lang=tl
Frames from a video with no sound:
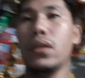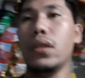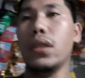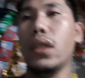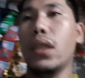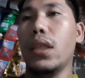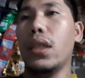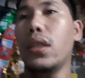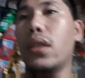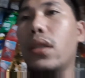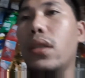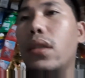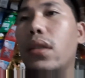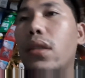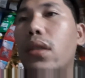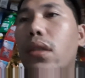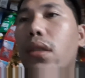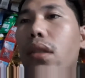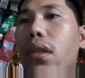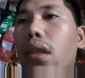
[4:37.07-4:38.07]
Ayan.
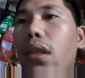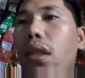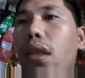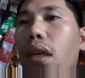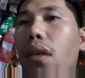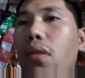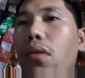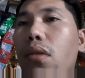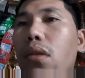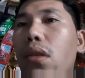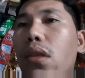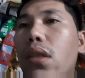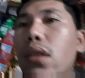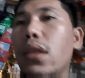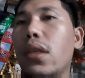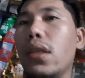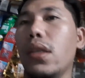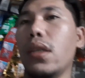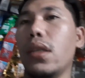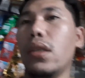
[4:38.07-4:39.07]
At ako ay
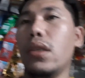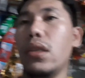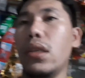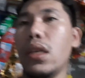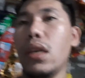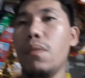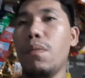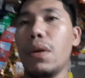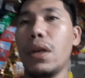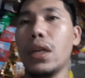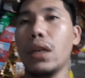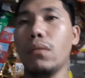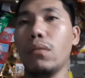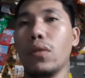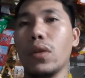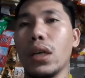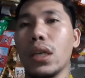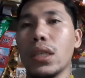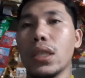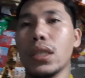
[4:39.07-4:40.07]
hindi pa
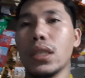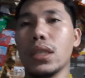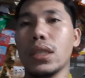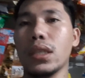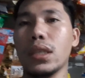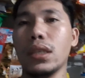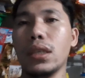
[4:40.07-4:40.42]
nagbukas